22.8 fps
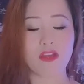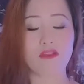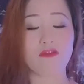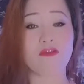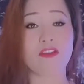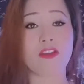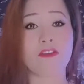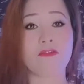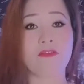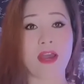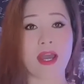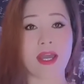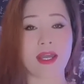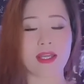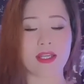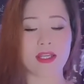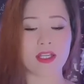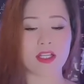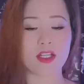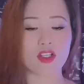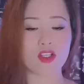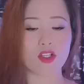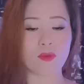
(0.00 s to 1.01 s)
Vì
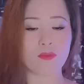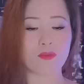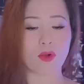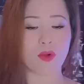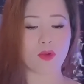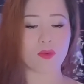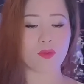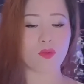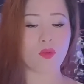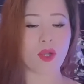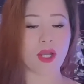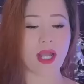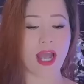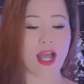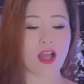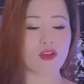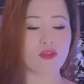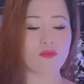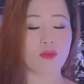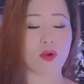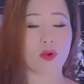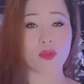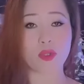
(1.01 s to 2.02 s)
vậy, trong bộ quần
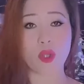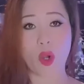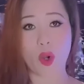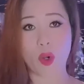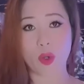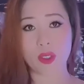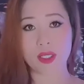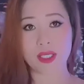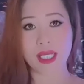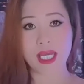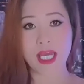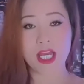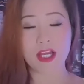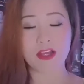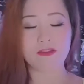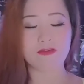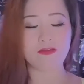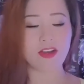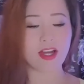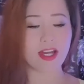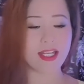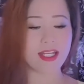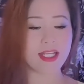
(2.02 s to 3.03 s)
áo bộ đội,
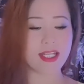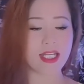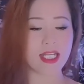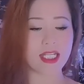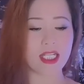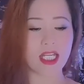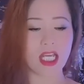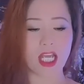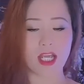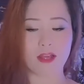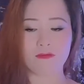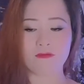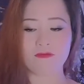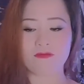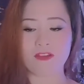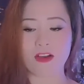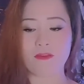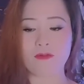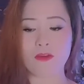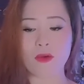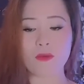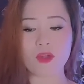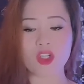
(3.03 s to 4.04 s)
với kinh nghiệm và
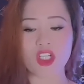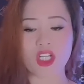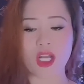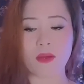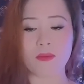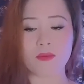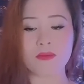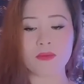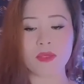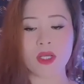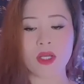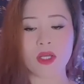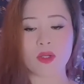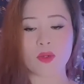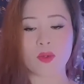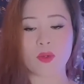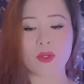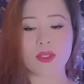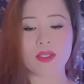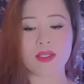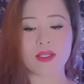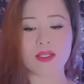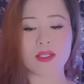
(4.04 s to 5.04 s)
vốn sống của
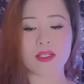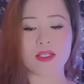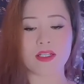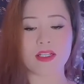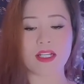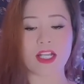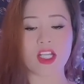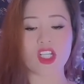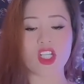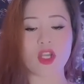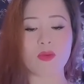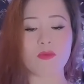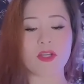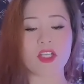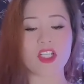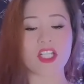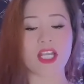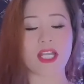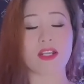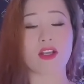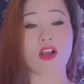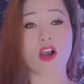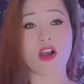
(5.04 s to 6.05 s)
những người đã sống ở
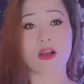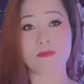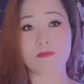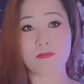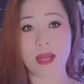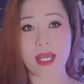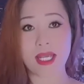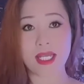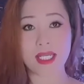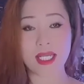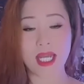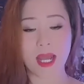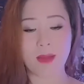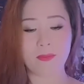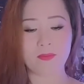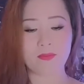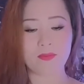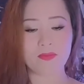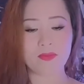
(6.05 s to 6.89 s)
Sài Gòn mấy năm,